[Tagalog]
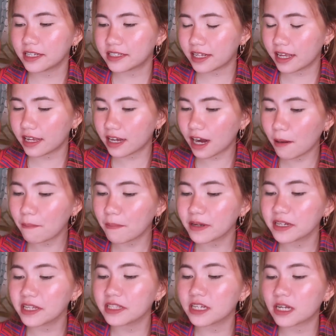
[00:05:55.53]
is a
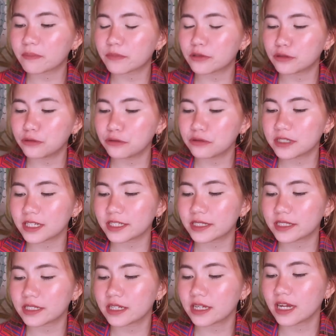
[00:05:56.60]
company that
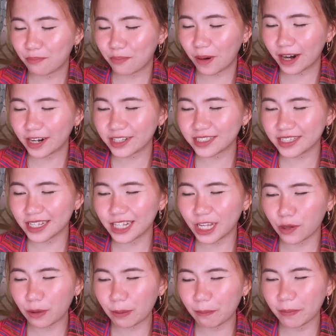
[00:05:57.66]
produces parts and
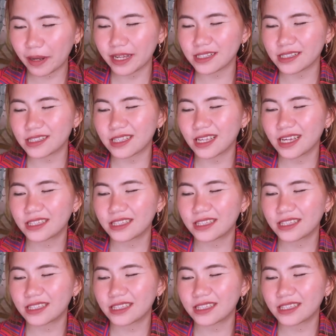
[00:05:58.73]
equipment